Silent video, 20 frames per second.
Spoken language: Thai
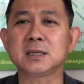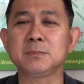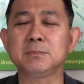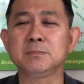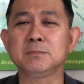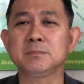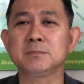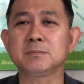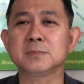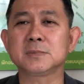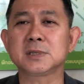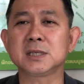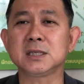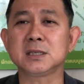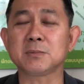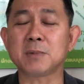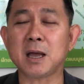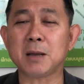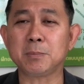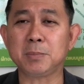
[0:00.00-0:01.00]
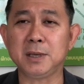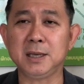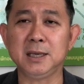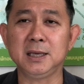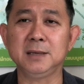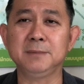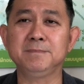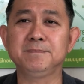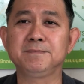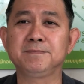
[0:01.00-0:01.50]
40 45ปี
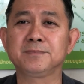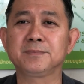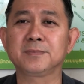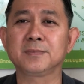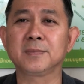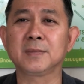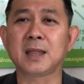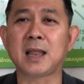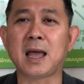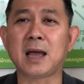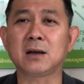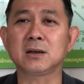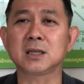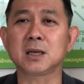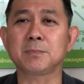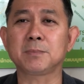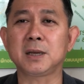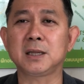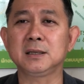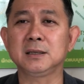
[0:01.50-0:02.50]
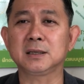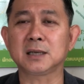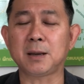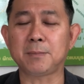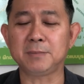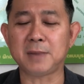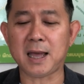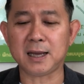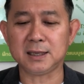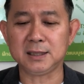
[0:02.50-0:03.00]
นะก็จะเป็นกับ
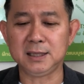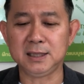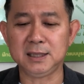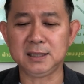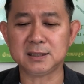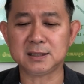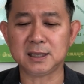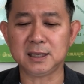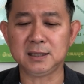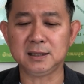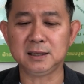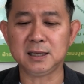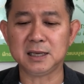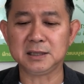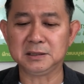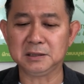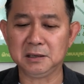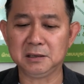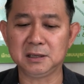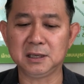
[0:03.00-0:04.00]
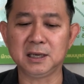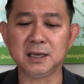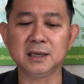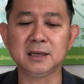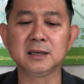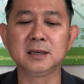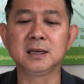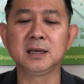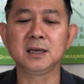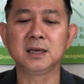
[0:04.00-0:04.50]
ดักหนี้สินเนี่ยเยอะเลย
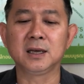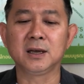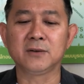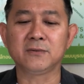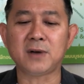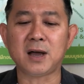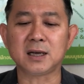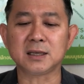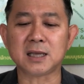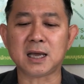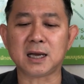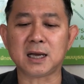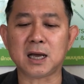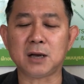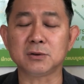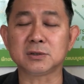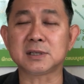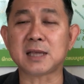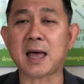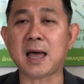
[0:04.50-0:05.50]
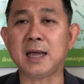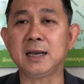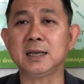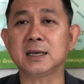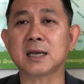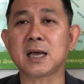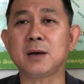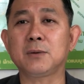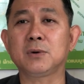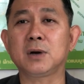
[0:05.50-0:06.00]
ฟังจากข่าวสาร
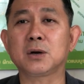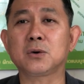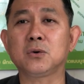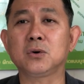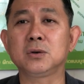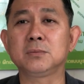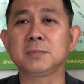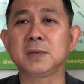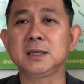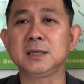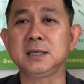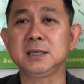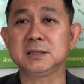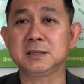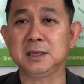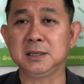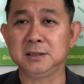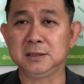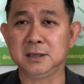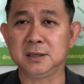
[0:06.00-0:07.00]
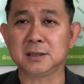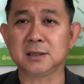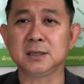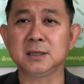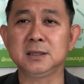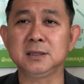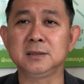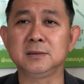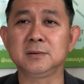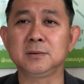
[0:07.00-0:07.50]
นะครับว่าคนเป็นหนี้สินเยอะ
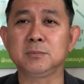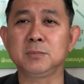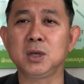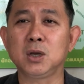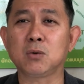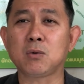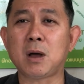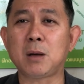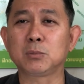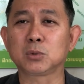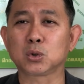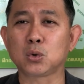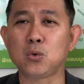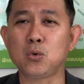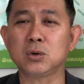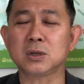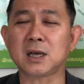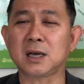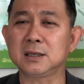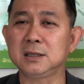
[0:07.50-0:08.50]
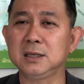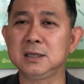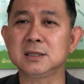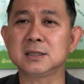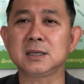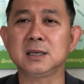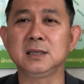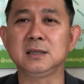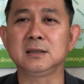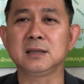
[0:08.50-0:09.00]
ขึ้น มีความทุกข์จากหนี้
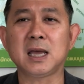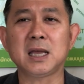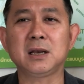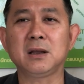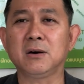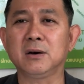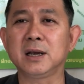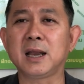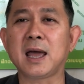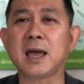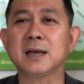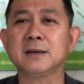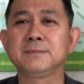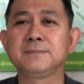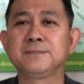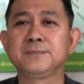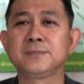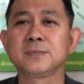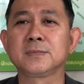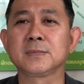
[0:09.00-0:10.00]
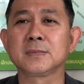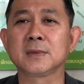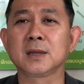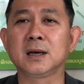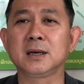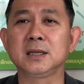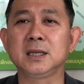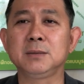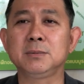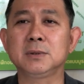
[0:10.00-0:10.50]
สินแน่นอนนะ
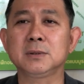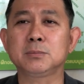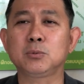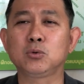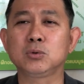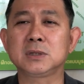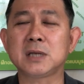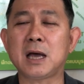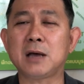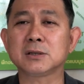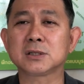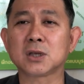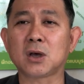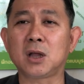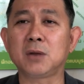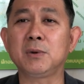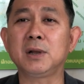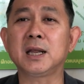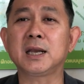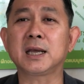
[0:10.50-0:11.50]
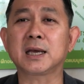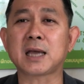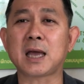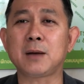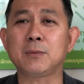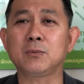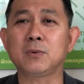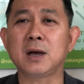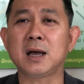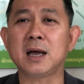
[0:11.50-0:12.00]
อันนี้ผู้เจ้าสอนไว้แล้วนะครั
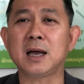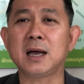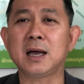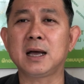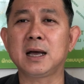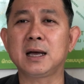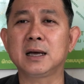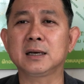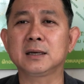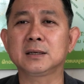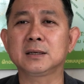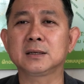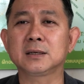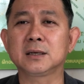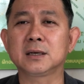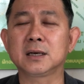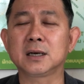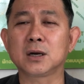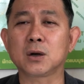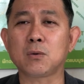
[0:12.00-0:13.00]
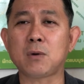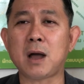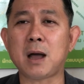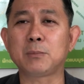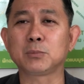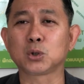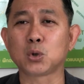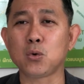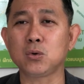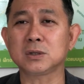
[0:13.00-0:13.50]
บว่าความ
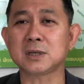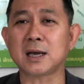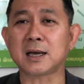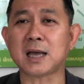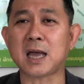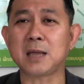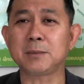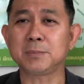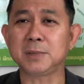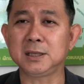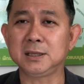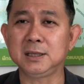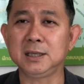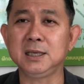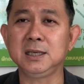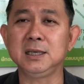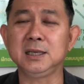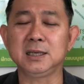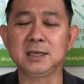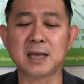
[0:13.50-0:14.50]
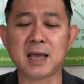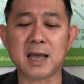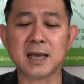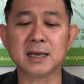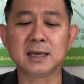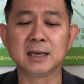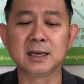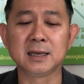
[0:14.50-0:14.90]
ทุกข์จากการเป็นหนี้นะ